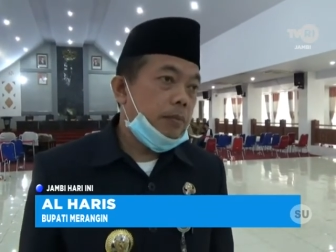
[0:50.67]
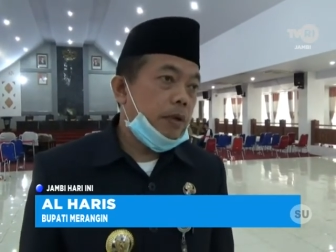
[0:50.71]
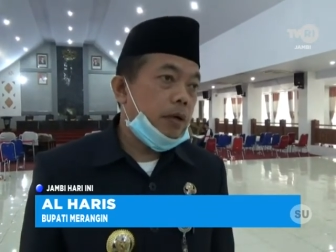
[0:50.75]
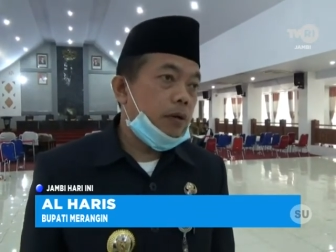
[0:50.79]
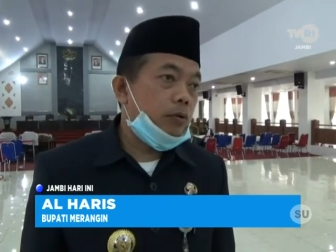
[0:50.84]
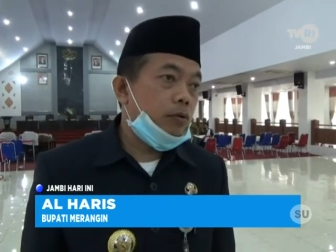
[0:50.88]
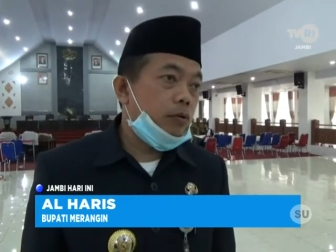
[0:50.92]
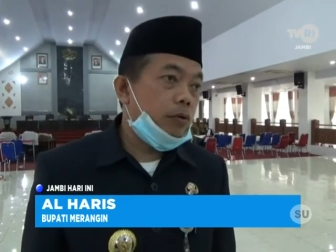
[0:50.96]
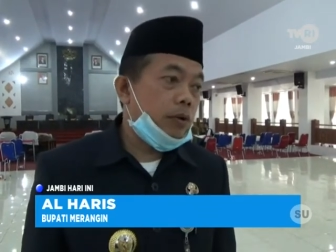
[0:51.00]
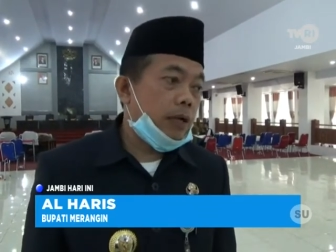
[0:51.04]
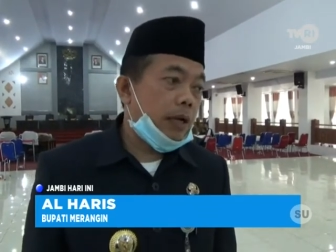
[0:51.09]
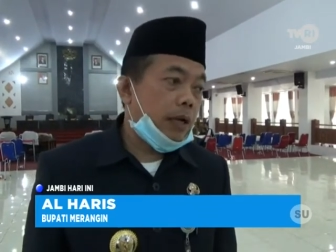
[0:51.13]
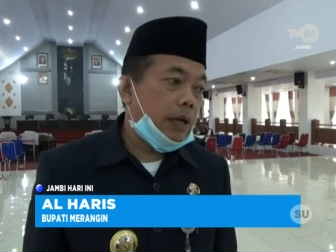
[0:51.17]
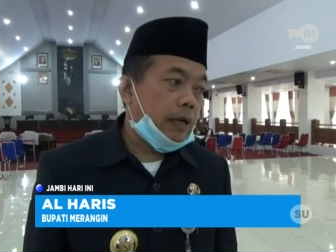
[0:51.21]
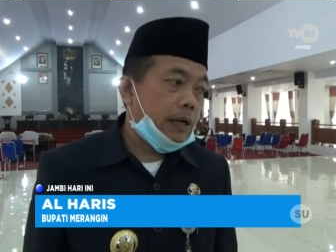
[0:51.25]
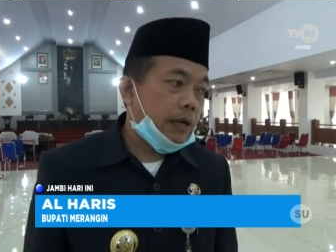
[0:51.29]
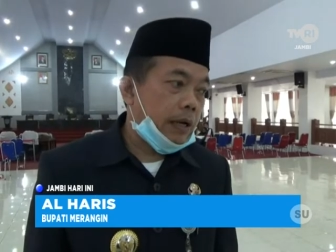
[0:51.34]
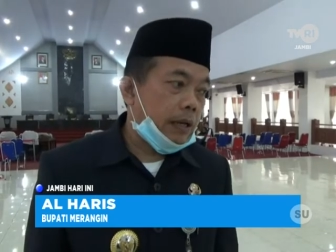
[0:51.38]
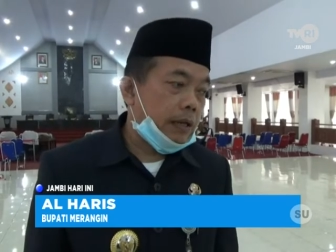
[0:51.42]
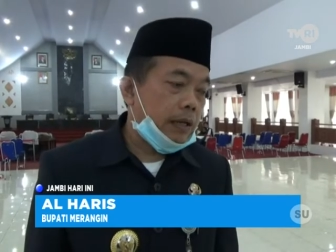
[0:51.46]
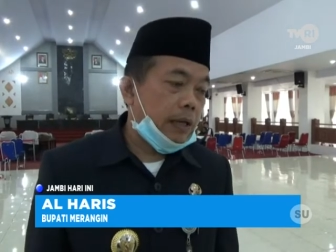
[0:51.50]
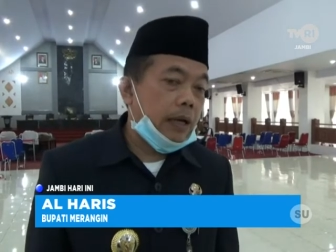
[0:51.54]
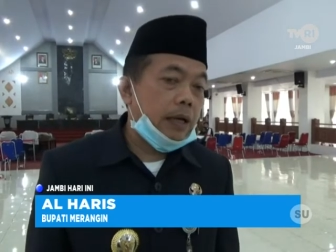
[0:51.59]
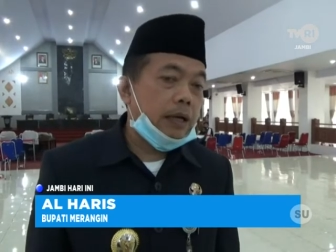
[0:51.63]

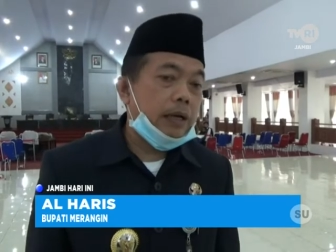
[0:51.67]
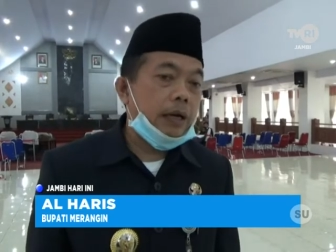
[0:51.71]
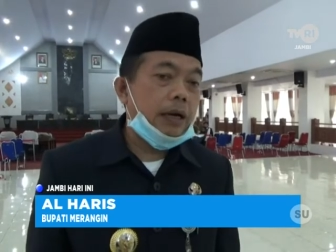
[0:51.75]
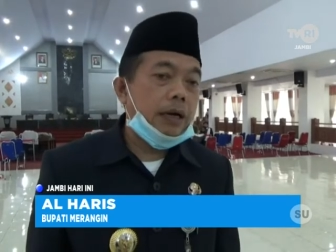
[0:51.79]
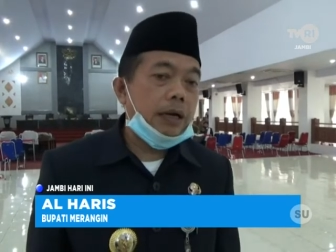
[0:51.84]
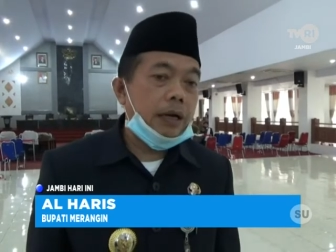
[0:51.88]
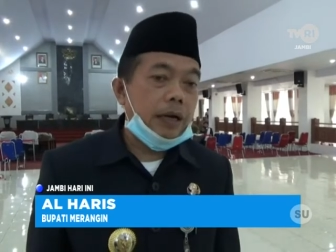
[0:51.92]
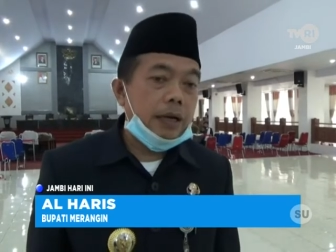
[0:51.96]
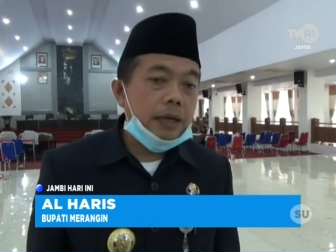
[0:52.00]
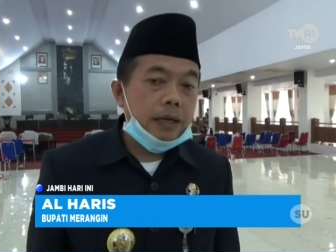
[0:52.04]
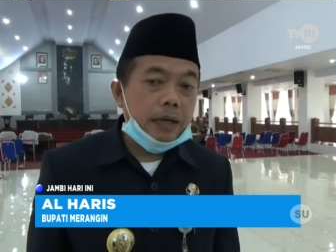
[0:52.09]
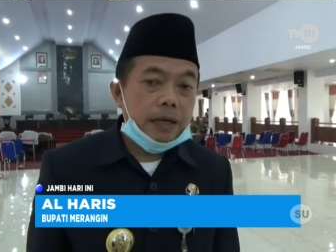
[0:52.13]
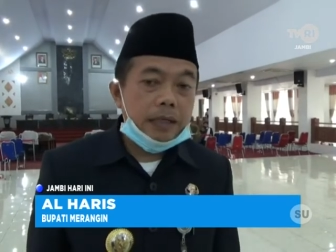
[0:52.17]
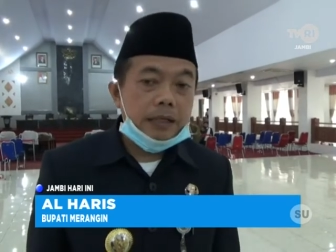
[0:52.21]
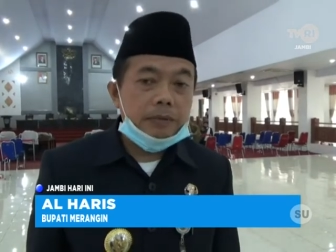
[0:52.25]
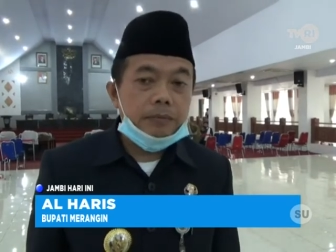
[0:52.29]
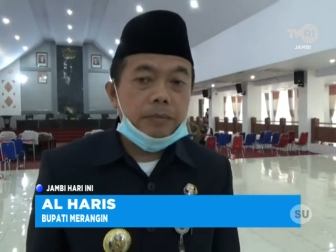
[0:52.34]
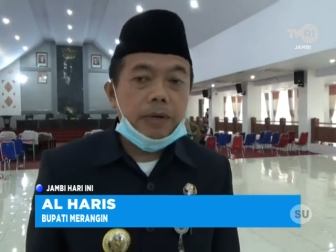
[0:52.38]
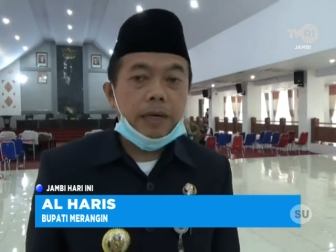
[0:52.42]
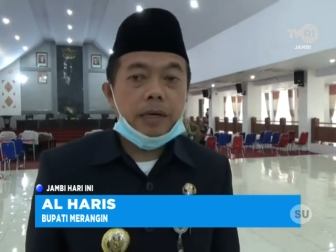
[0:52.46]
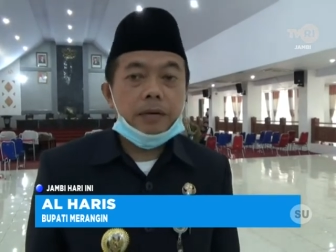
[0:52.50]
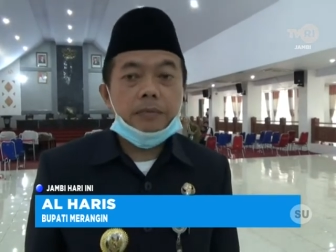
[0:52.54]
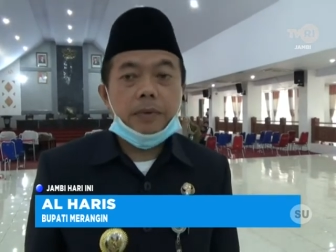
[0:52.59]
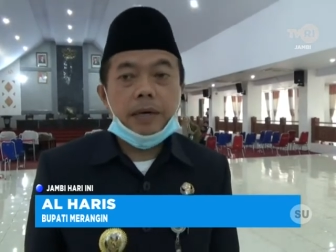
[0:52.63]
menggunakan anggaran dengan
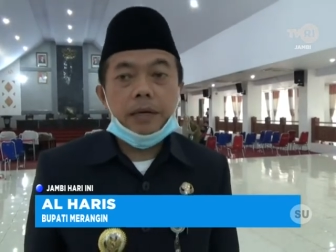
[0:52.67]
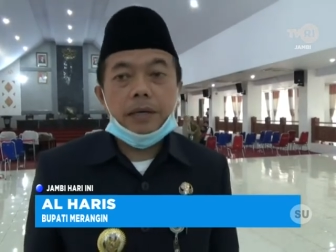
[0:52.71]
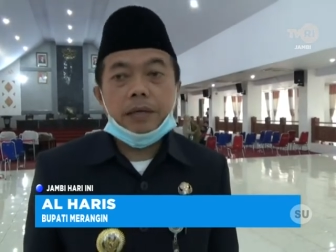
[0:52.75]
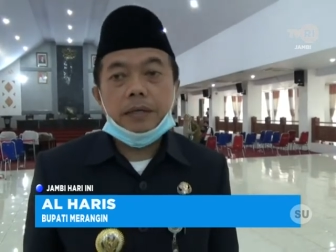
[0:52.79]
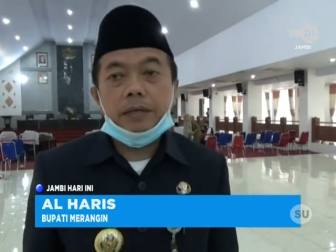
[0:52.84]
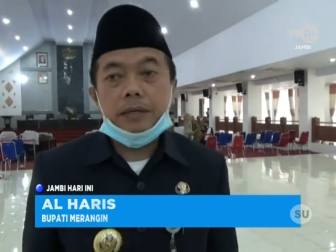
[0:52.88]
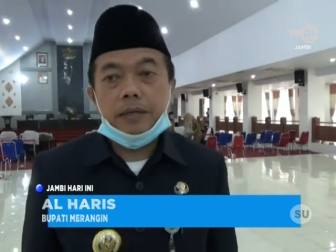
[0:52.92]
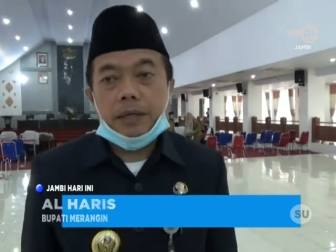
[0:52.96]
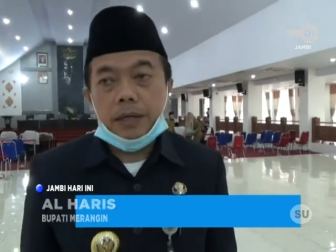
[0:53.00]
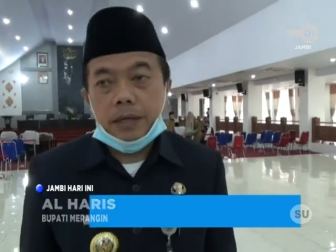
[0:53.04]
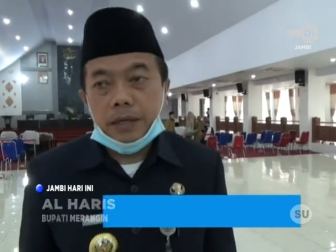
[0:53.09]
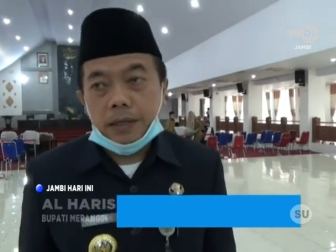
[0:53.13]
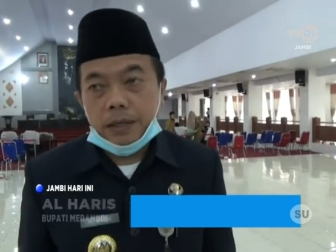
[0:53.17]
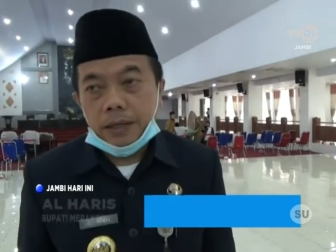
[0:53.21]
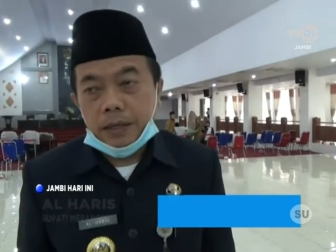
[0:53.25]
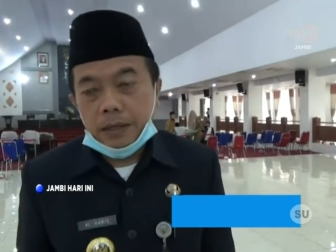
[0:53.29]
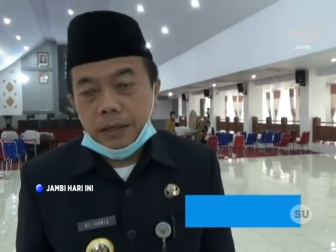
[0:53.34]
sebaik-baiknya